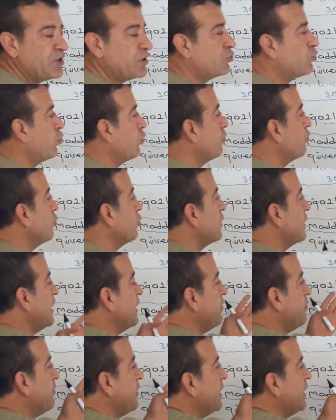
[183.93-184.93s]
bir topluluk
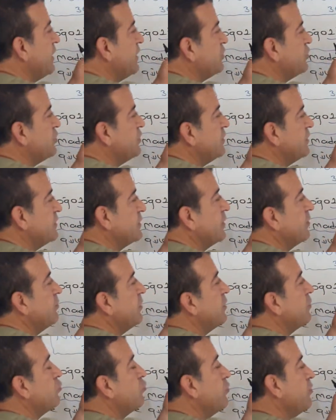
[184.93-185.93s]
gelip yerleştiği
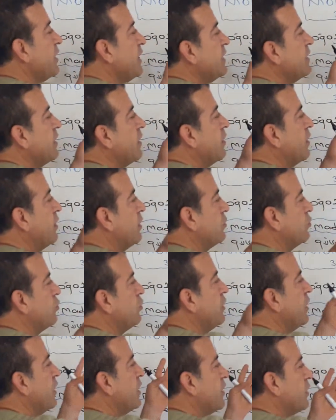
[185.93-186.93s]
zaman Rumeli'den
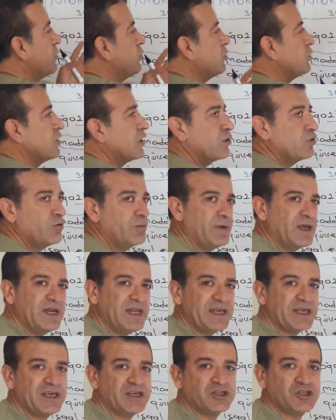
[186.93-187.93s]
Anadolu'ya, Anadolu'dan
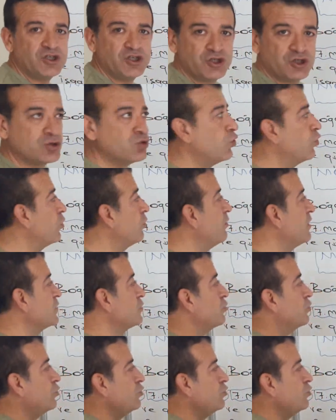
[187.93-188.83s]
Rumeli'ye geçiş olmaz.